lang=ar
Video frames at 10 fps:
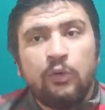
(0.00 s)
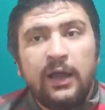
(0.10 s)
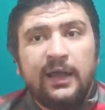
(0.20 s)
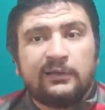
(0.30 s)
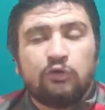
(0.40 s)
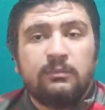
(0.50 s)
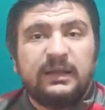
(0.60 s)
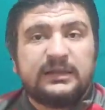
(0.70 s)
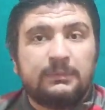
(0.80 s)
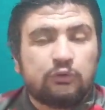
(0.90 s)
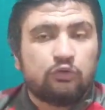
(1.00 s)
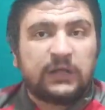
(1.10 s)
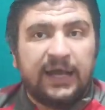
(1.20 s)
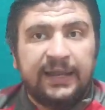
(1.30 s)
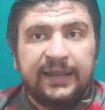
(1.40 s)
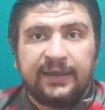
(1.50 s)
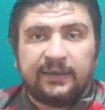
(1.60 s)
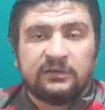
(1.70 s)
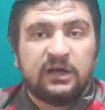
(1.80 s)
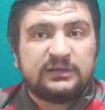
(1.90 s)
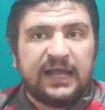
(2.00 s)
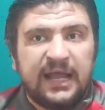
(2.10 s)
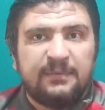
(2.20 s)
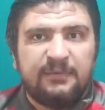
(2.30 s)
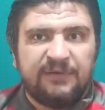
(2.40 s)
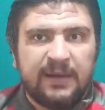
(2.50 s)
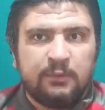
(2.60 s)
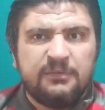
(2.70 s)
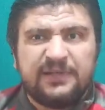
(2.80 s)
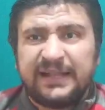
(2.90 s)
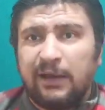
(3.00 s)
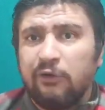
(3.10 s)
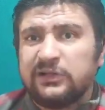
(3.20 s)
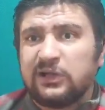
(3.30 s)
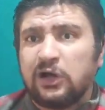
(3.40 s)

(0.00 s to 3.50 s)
وطول ما انت مضغوط عليك ضغط عالي من الفرق المنافسه تحاول انت